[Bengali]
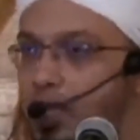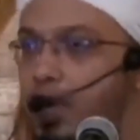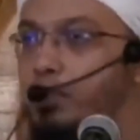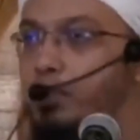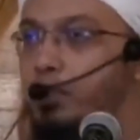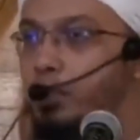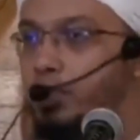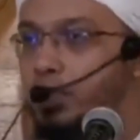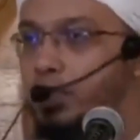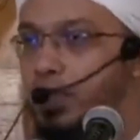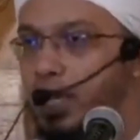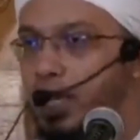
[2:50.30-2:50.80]

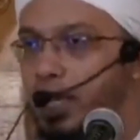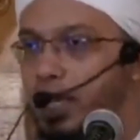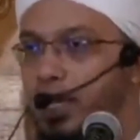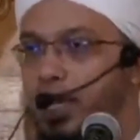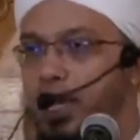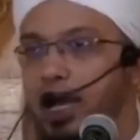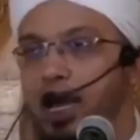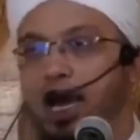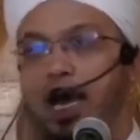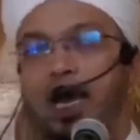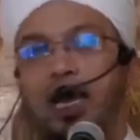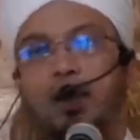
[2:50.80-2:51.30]
বিশ্রাম করতেন
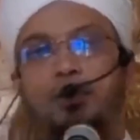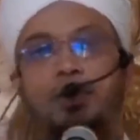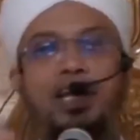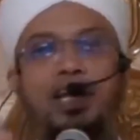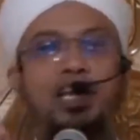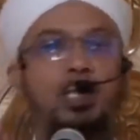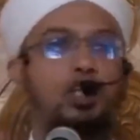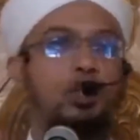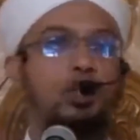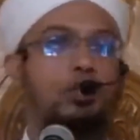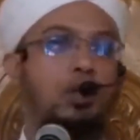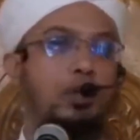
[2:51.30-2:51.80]
আর
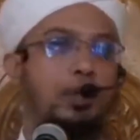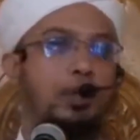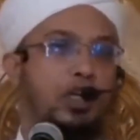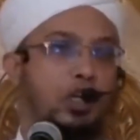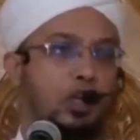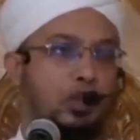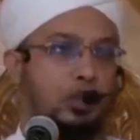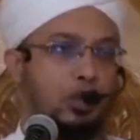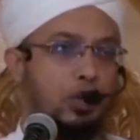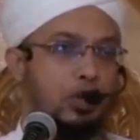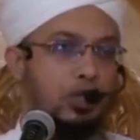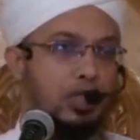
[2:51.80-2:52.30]
বাকি সময়
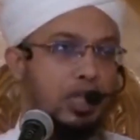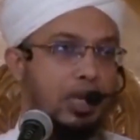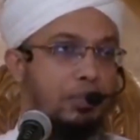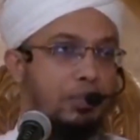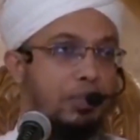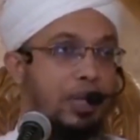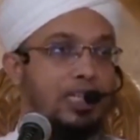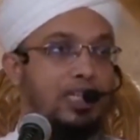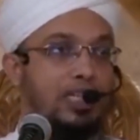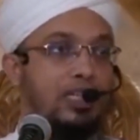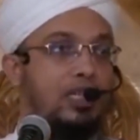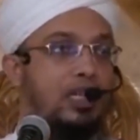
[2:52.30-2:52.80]
ইবাদত করতেন
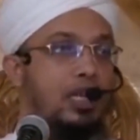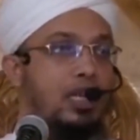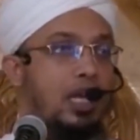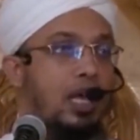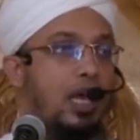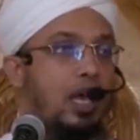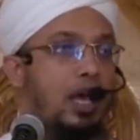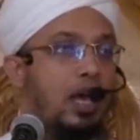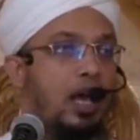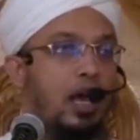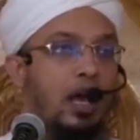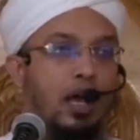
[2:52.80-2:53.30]
বাট
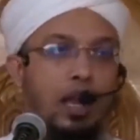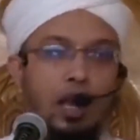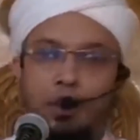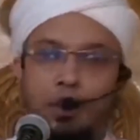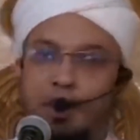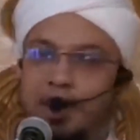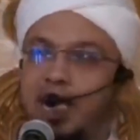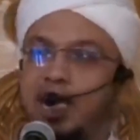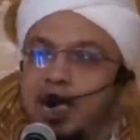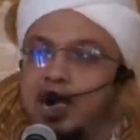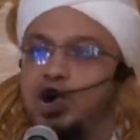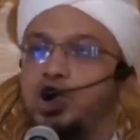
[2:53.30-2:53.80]

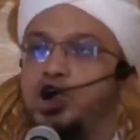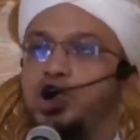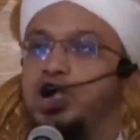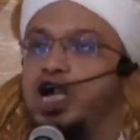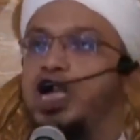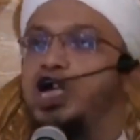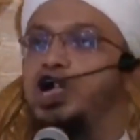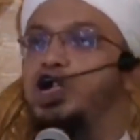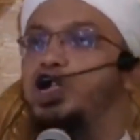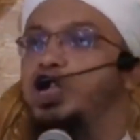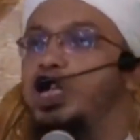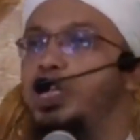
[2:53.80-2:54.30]
রমাদানের
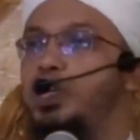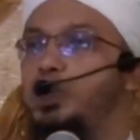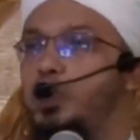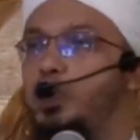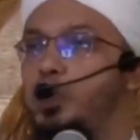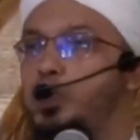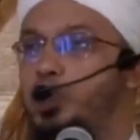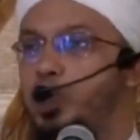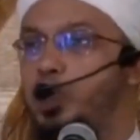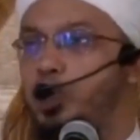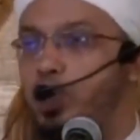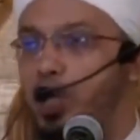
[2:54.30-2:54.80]
শেষ
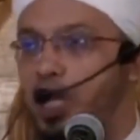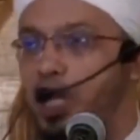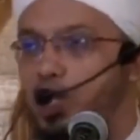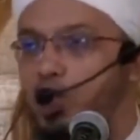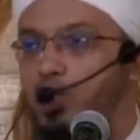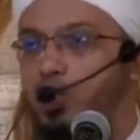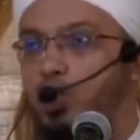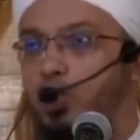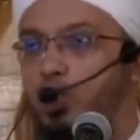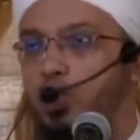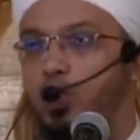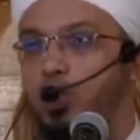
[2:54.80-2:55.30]
দিনগুলো যখন
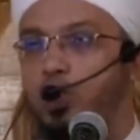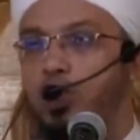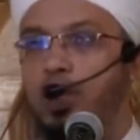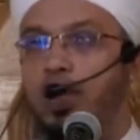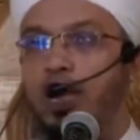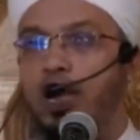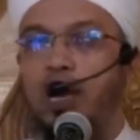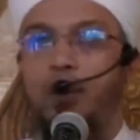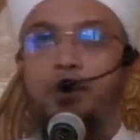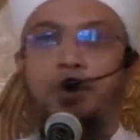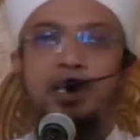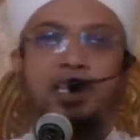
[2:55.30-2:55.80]
আসতো
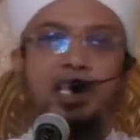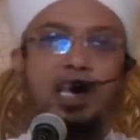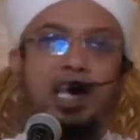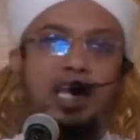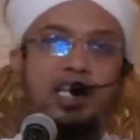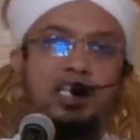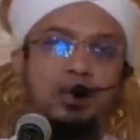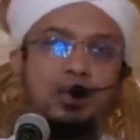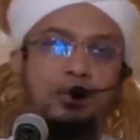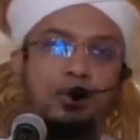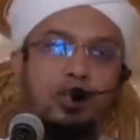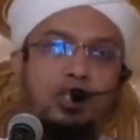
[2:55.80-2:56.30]
আমাদের
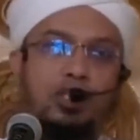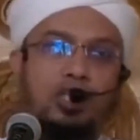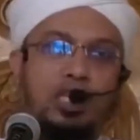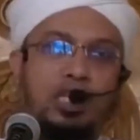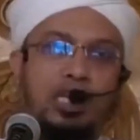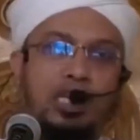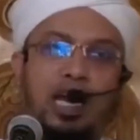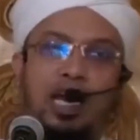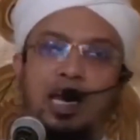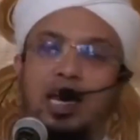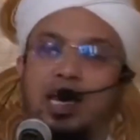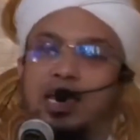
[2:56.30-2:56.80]
আয়সা
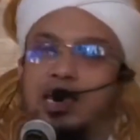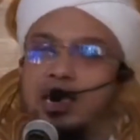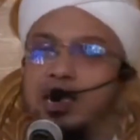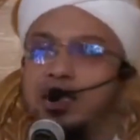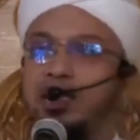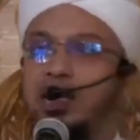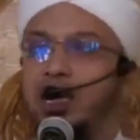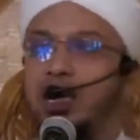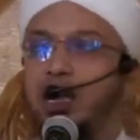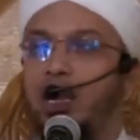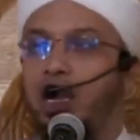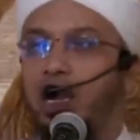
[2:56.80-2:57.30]
বলেছেন কানাইদা
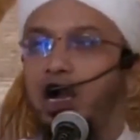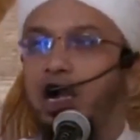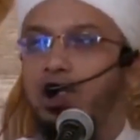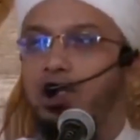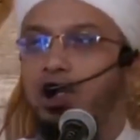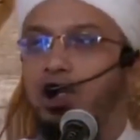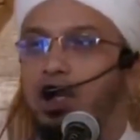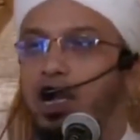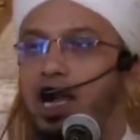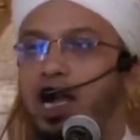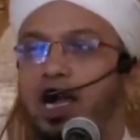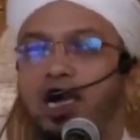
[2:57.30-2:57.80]
দাখাল
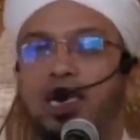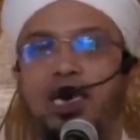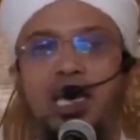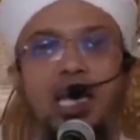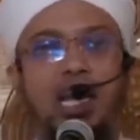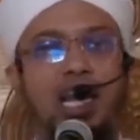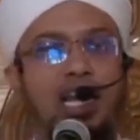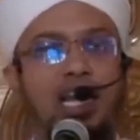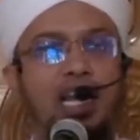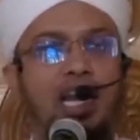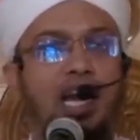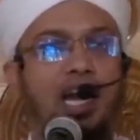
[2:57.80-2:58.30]
আসার
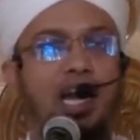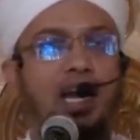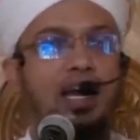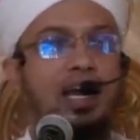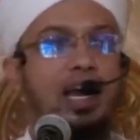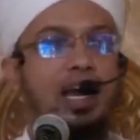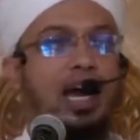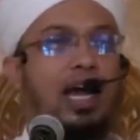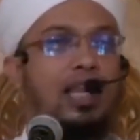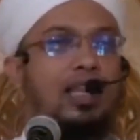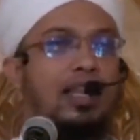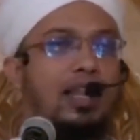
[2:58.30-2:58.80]
আহিয়া লাইলা
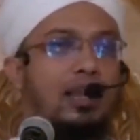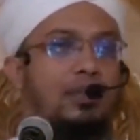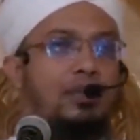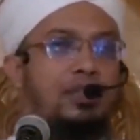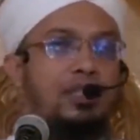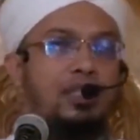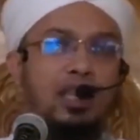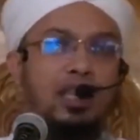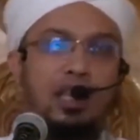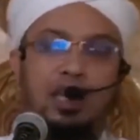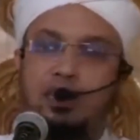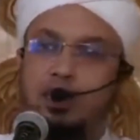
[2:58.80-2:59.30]
আল্লাহ
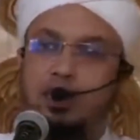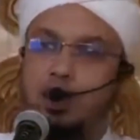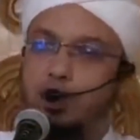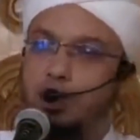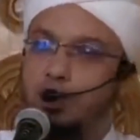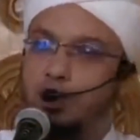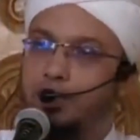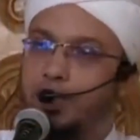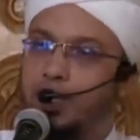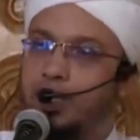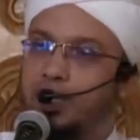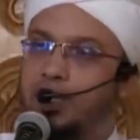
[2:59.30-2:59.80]
নবী সাল্লাহ
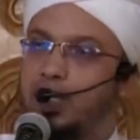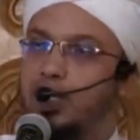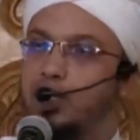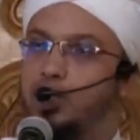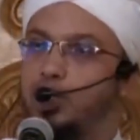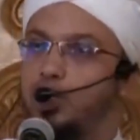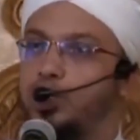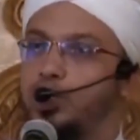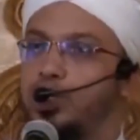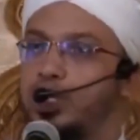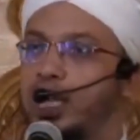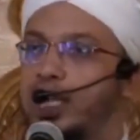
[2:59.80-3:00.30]
সাল্লাম রমাদানের শেষ
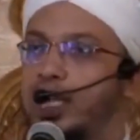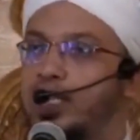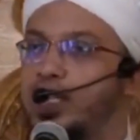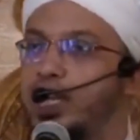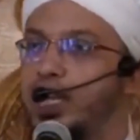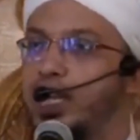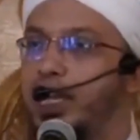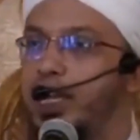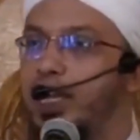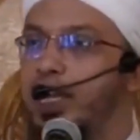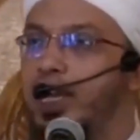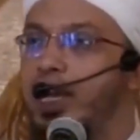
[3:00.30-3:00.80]
দশ দিন
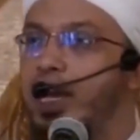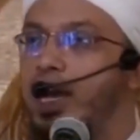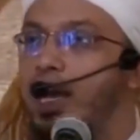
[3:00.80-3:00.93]
আসলে